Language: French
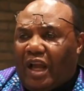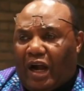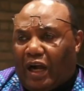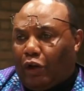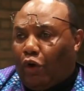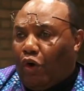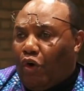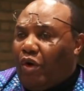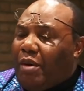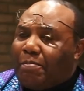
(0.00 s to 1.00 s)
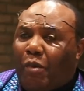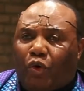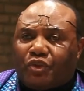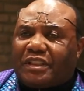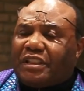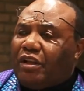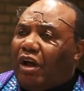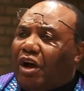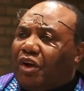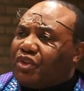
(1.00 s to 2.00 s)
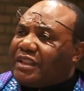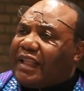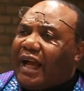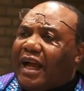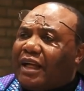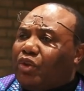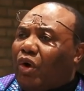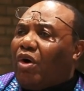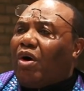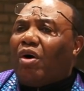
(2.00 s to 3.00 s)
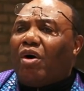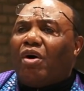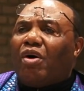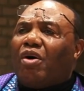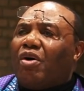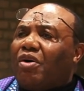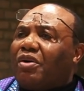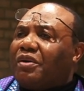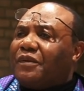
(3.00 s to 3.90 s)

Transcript: alors mon silence t'adore.